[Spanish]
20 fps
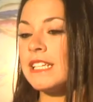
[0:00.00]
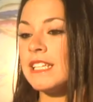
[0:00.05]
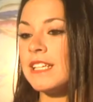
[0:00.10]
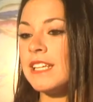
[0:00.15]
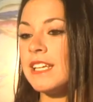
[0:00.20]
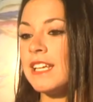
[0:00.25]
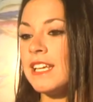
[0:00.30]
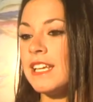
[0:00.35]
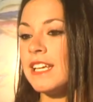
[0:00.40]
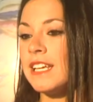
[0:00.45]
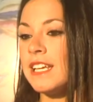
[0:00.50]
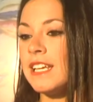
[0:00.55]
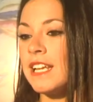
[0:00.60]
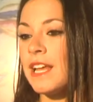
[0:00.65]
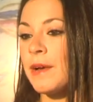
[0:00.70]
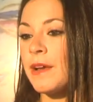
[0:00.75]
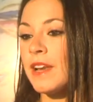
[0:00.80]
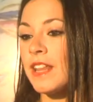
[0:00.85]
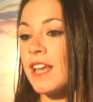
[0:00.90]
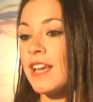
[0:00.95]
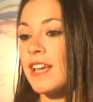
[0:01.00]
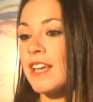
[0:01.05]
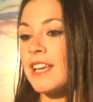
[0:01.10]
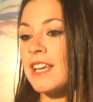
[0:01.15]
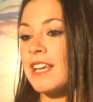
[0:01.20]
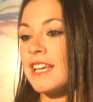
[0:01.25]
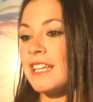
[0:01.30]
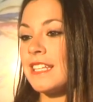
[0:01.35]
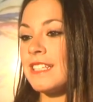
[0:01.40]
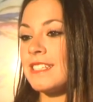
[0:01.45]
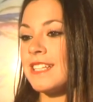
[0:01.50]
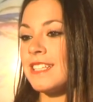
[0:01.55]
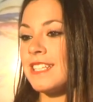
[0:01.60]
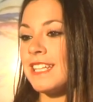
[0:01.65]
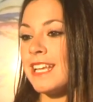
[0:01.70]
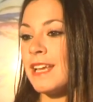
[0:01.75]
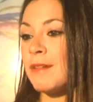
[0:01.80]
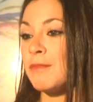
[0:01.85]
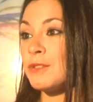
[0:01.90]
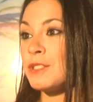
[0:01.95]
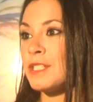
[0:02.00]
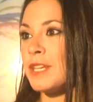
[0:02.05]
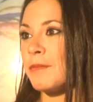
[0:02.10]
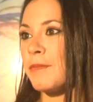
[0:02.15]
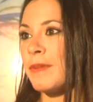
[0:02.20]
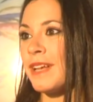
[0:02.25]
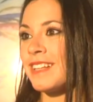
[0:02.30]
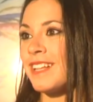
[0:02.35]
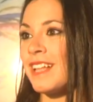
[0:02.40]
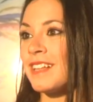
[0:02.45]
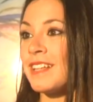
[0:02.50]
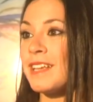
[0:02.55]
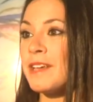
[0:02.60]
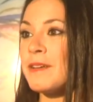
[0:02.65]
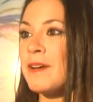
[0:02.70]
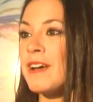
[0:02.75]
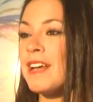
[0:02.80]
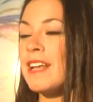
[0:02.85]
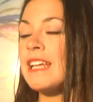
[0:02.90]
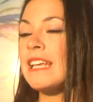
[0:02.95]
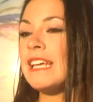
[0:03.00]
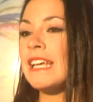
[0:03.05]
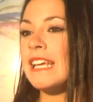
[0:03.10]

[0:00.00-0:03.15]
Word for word: y la verdad que se tenía mucha expectativa.